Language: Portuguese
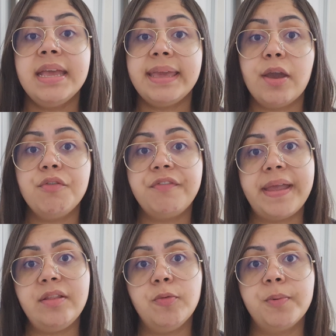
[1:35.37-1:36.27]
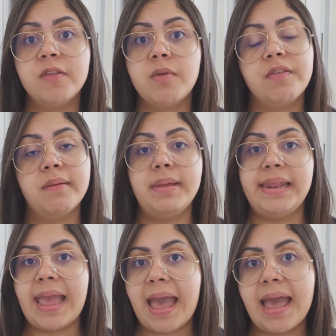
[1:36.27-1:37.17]
que eu vendo pros meus
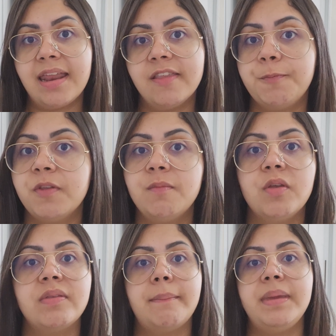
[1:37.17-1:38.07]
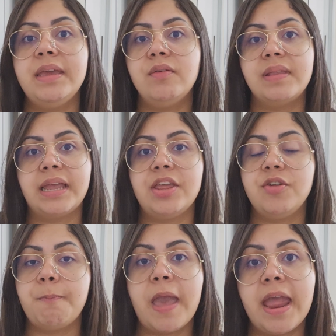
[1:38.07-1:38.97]
familiares, pros meus amigos aqui
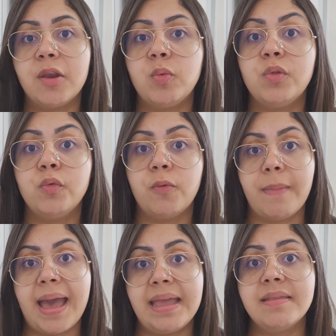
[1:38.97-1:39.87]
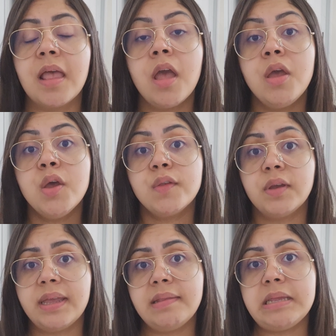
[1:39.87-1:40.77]
de perto e tudo mais.
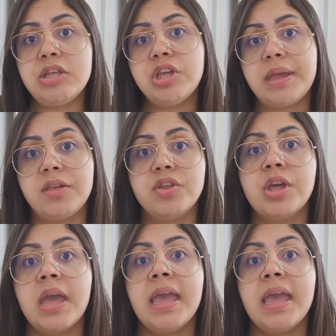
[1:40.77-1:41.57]
Só que assim, gente,